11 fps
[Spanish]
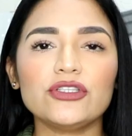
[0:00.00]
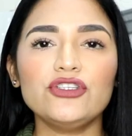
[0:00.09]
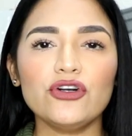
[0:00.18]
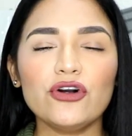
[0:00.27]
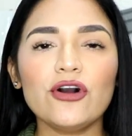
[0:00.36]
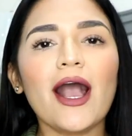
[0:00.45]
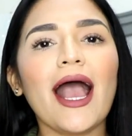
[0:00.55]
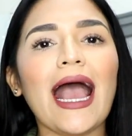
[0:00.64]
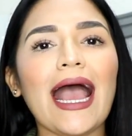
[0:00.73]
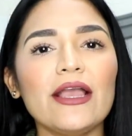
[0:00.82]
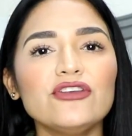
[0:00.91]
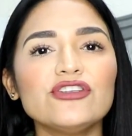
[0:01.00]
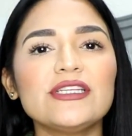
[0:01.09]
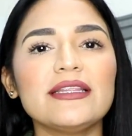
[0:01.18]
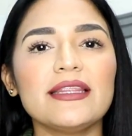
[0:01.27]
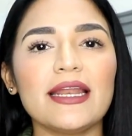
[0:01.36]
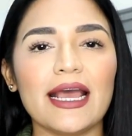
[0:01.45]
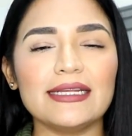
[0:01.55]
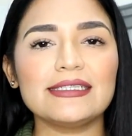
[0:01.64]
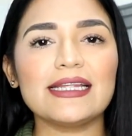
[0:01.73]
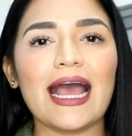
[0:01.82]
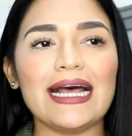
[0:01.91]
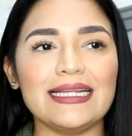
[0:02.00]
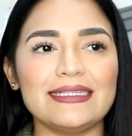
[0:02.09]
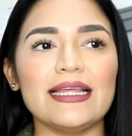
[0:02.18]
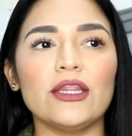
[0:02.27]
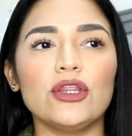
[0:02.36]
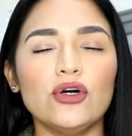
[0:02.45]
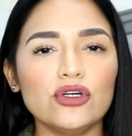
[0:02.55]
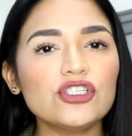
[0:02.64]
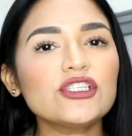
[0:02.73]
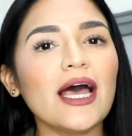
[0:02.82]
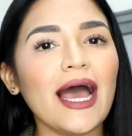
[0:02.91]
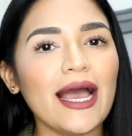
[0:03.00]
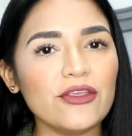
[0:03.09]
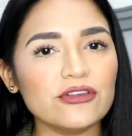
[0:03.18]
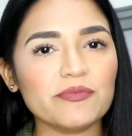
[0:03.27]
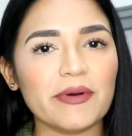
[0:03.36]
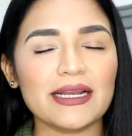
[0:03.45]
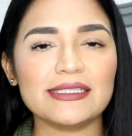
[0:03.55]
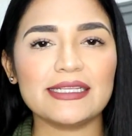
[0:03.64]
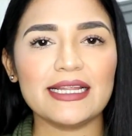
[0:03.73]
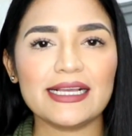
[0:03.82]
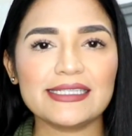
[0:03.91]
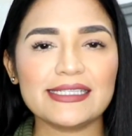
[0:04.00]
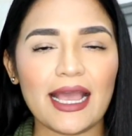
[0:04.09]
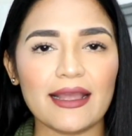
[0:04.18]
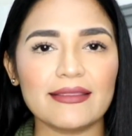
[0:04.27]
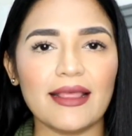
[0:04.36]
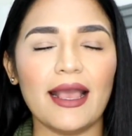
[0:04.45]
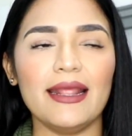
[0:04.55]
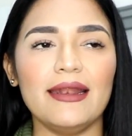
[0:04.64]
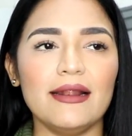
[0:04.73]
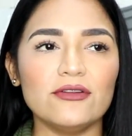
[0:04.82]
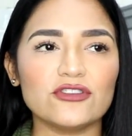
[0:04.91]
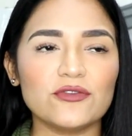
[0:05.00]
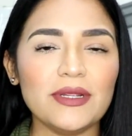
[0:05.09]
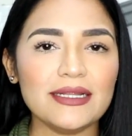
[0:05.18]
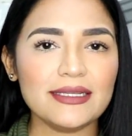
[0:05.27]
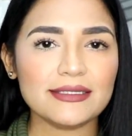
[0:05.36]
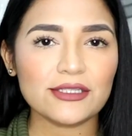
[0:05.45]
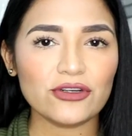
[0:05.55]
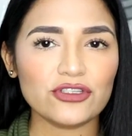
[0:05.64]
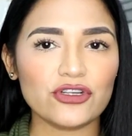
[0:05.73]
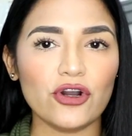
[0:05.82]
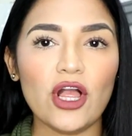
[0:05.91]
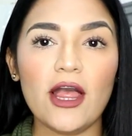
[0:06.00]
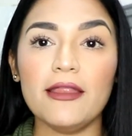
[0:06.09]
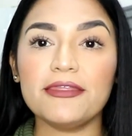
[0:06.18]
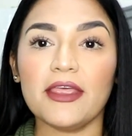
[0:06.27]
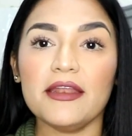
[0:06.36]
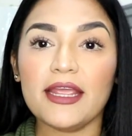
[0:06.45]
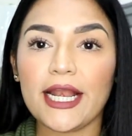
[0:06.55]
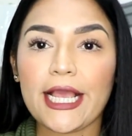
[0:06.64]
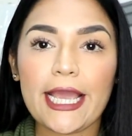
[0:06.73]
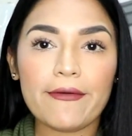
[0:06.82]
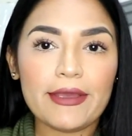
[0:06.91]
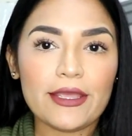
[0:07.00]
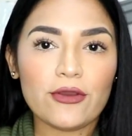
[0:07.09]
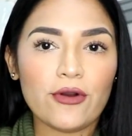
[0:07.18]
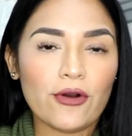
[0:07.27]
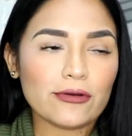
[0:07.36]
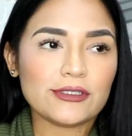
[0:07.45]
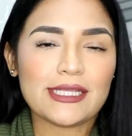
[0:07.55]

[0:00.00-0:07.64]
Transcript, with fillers: Yo años atrás, hace dos años para ser exacta, en el 2018, tenía el cabello, o